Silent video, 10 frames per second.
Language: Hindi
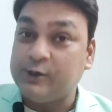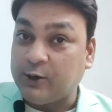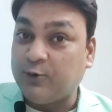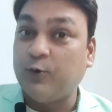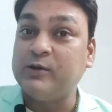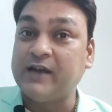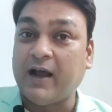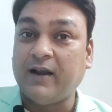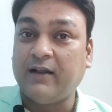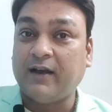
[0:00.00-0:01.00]
जिसको
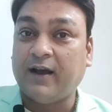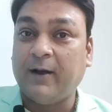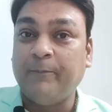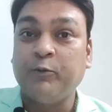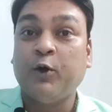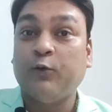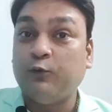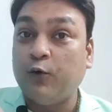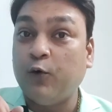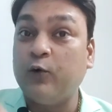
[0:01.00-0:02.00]
जाना था
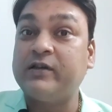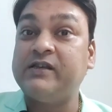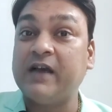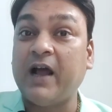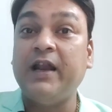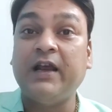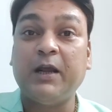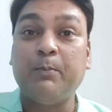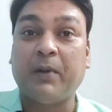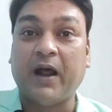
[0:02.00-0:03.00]
वो उस जाने
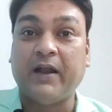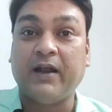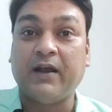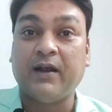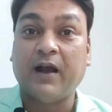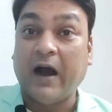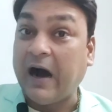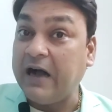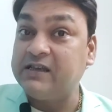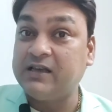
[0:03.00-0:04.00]
की प्लानिंग
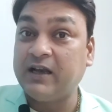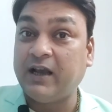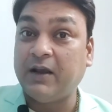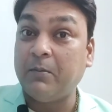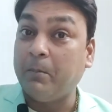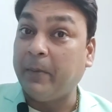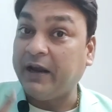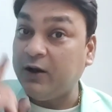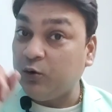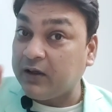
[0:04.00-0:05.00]
आज से नहीं
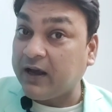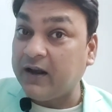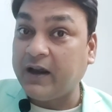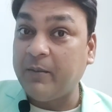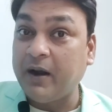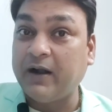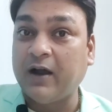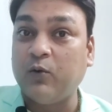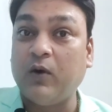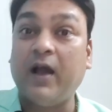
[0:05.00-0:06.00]
महीनों से करके
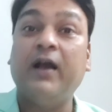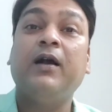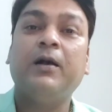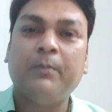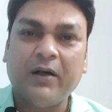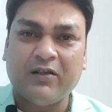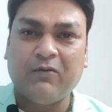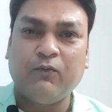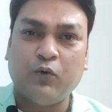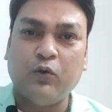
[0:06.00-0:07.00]
बैठा हुआ है
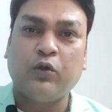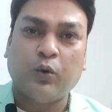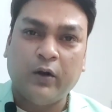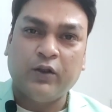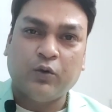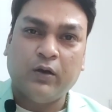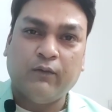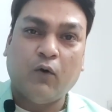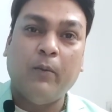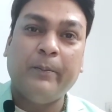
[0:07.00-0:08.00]
बस वो थोड़े थोड़े
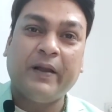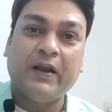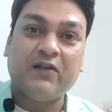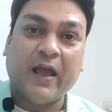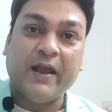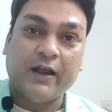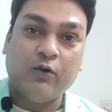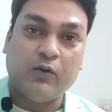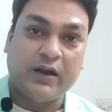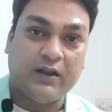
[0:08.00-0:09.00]
फॉर्म पे रिसाइकिल
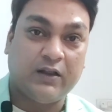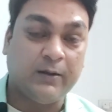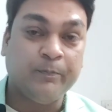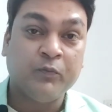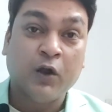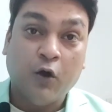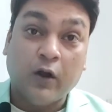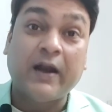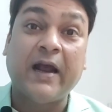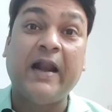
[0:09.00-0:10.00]
हो रही थी
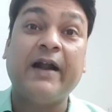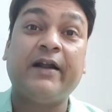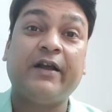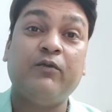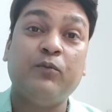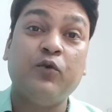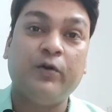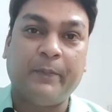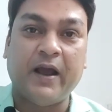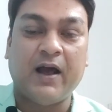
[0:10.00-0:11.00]
और कलेक्टिव
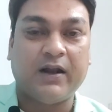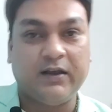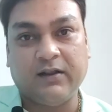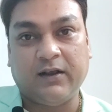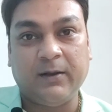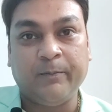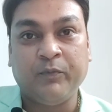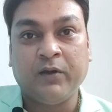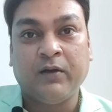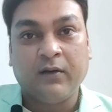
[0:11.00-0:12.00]
मूड पे आ रही थी
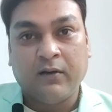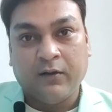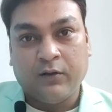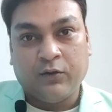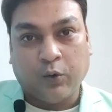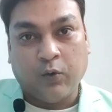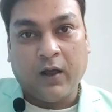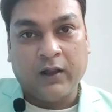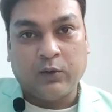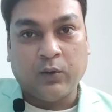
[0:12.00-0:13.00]

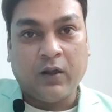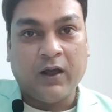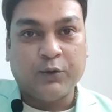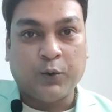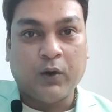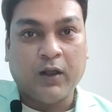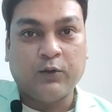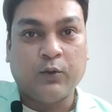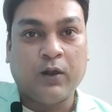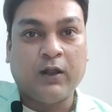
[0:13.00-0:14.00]
थोड़ा थोड़ा थोड़ा
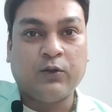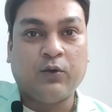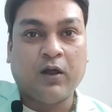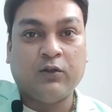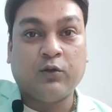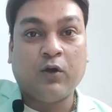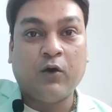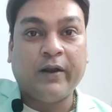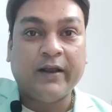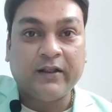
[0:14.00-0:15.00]
थोड़ा थोड़ा थोड़ा
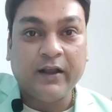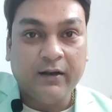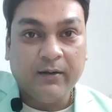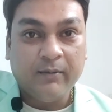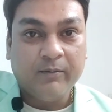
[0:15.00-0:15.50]
और एक दिन